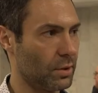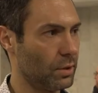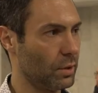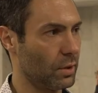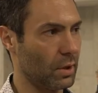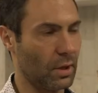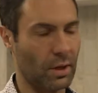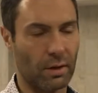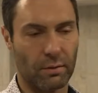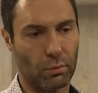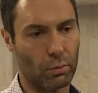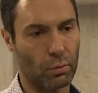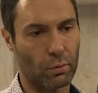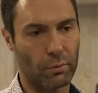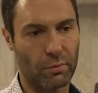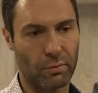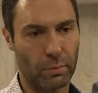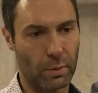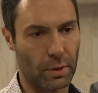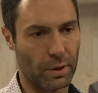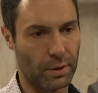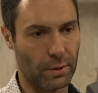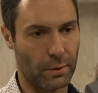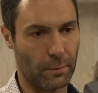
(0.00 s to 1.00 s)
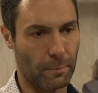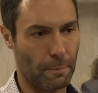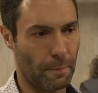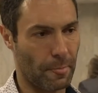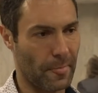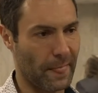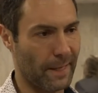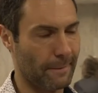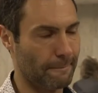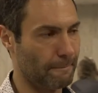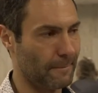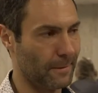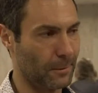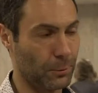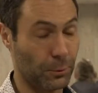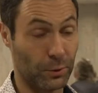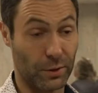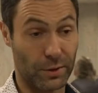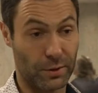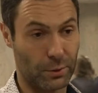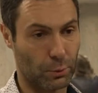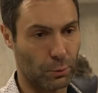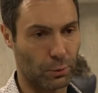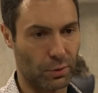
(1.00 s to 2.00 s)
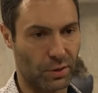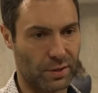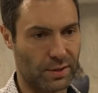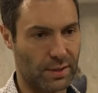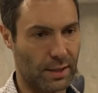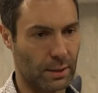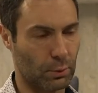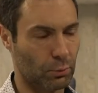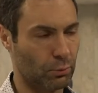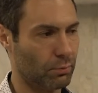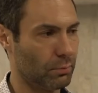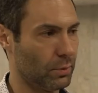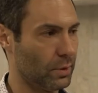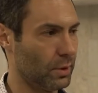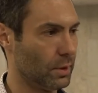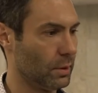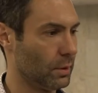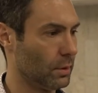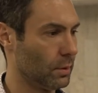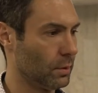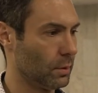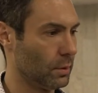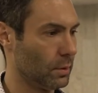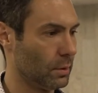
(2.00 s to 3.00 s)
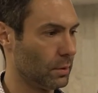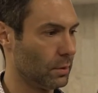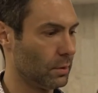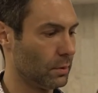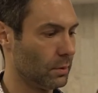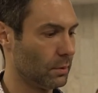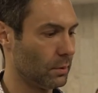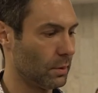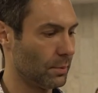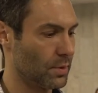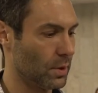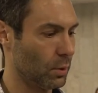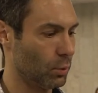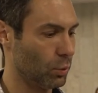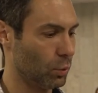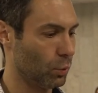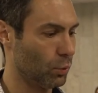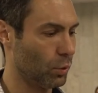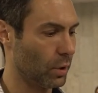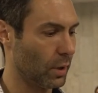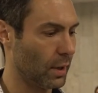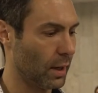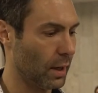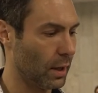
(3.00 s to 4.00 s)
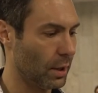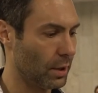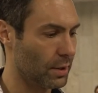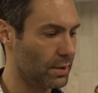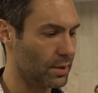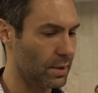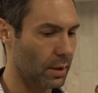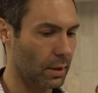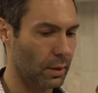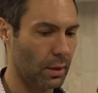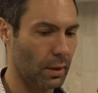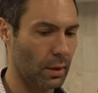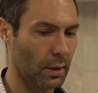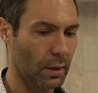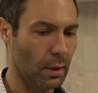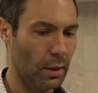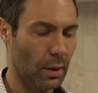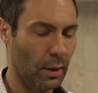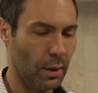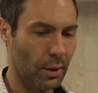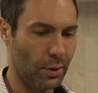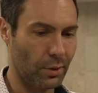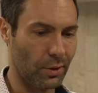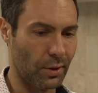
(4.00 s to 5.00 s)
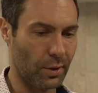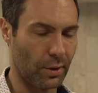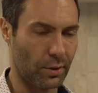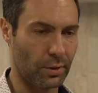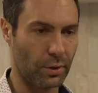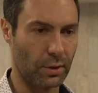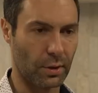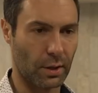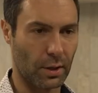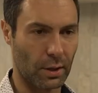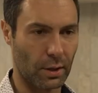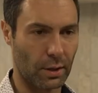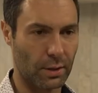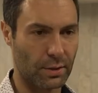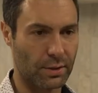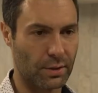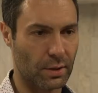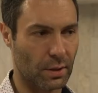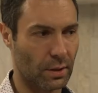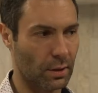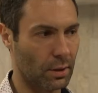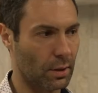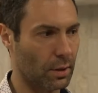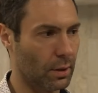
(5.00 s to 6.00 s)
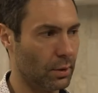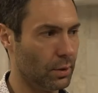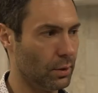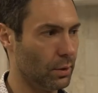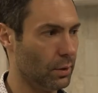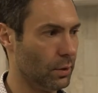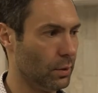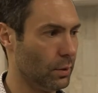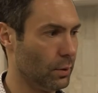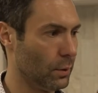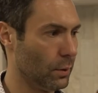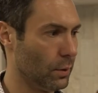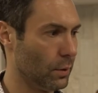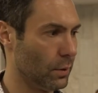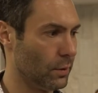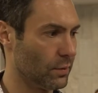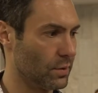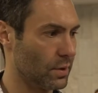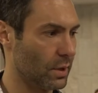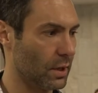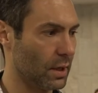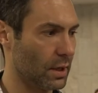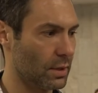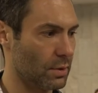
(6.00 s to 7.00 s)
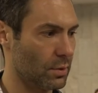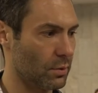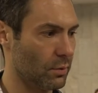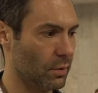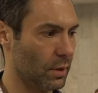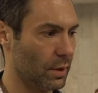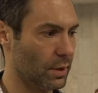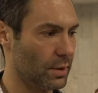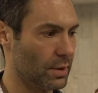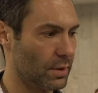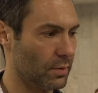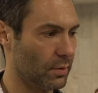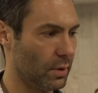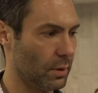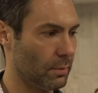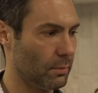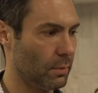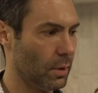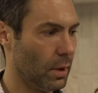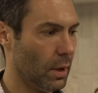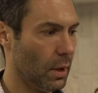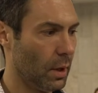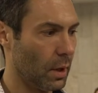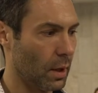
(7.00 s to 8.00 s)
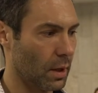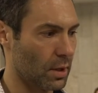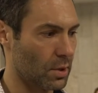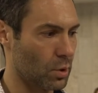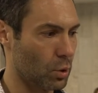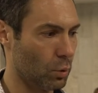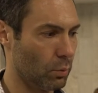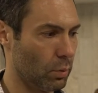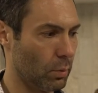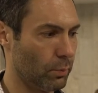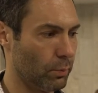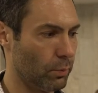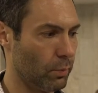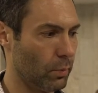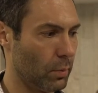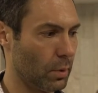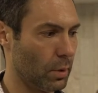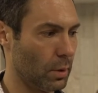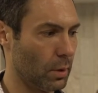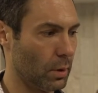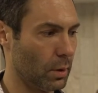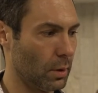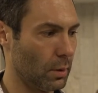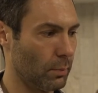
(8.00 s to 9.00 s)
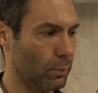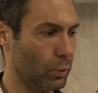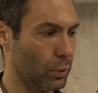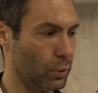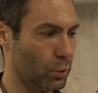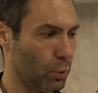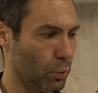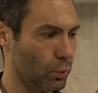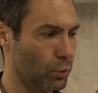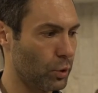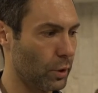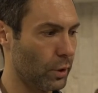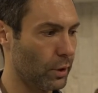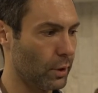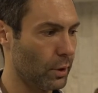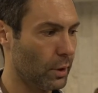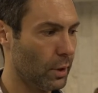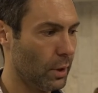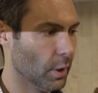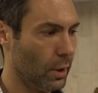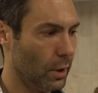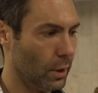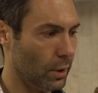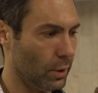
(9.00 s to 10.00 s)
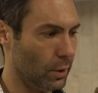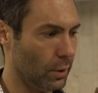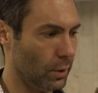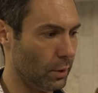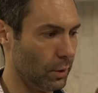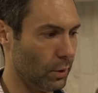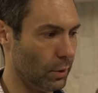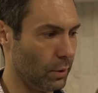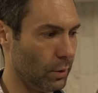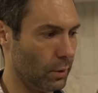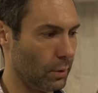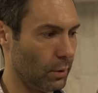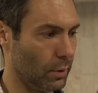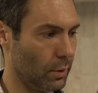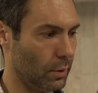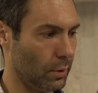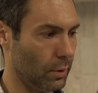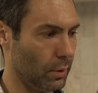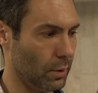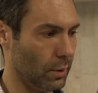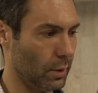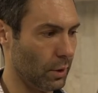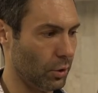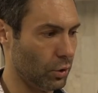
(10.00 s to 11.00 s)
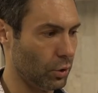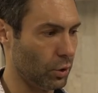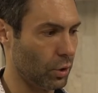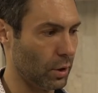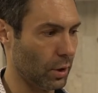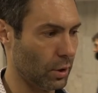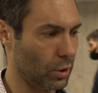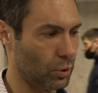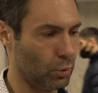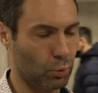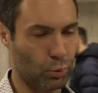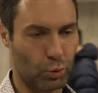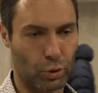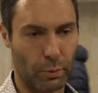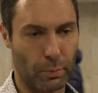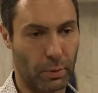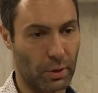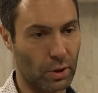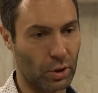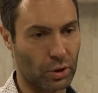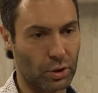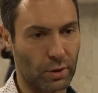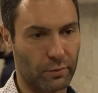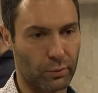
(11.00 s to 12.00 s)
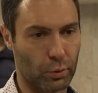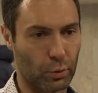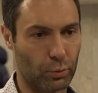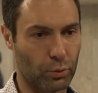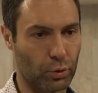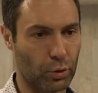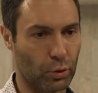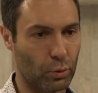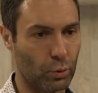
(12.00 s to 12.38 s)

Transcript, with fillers: ни на кого в плане на других других стран. Мы э, абсолютно уникальная страна, неординарная страна и всегда развивались своим особым э, путем шли. И я считаю, что нужно продолжать в том же